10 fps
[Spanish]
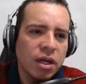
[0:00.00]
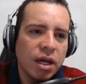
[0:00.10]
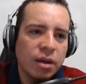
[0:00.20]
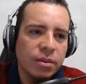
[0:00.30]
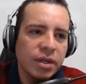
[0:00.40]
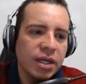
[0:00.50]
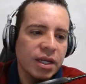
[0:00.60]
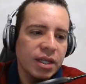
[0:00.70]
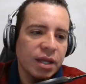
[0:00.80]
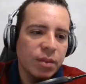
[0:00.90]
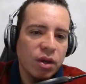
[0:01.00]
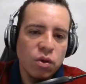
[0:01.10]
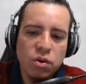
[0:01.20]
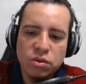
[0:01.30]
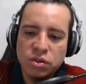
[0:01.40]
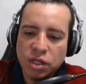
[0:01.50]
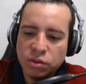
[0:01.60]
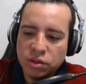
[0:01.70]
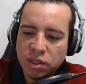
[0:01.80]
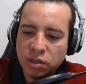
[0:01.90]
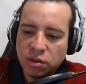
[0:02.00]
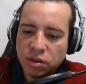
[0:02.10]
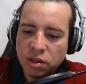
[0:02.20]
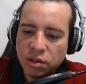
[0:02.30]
A ver, denme un segundito.